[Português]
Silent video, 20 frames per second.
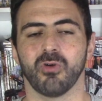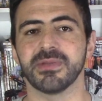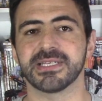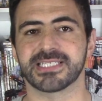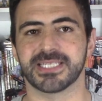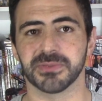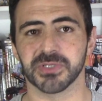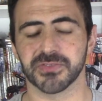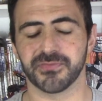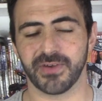
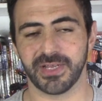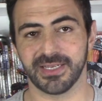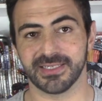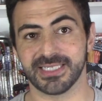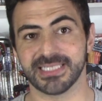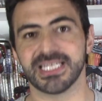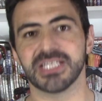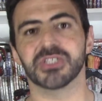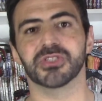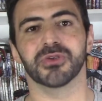Comecemos
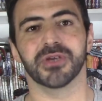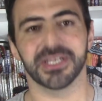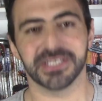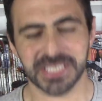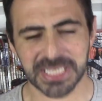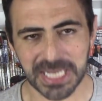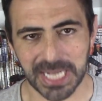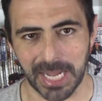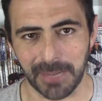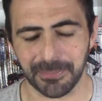falando aí da
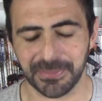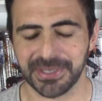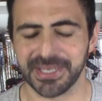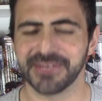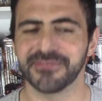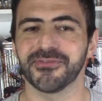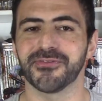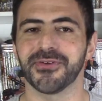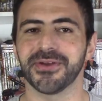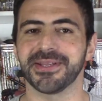história de capa,
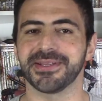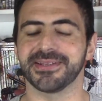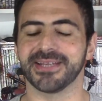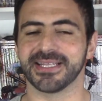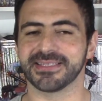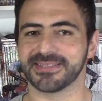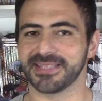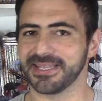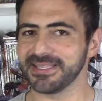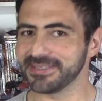né? Que foi
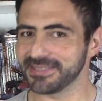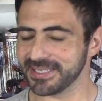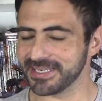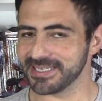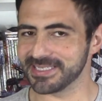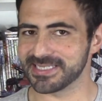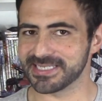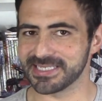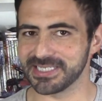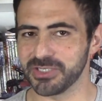até
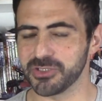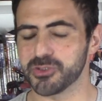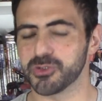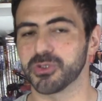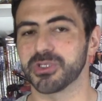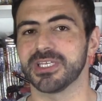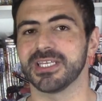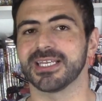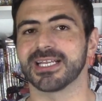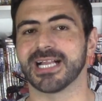
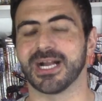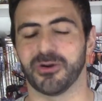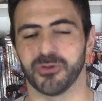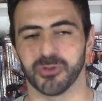interessante o que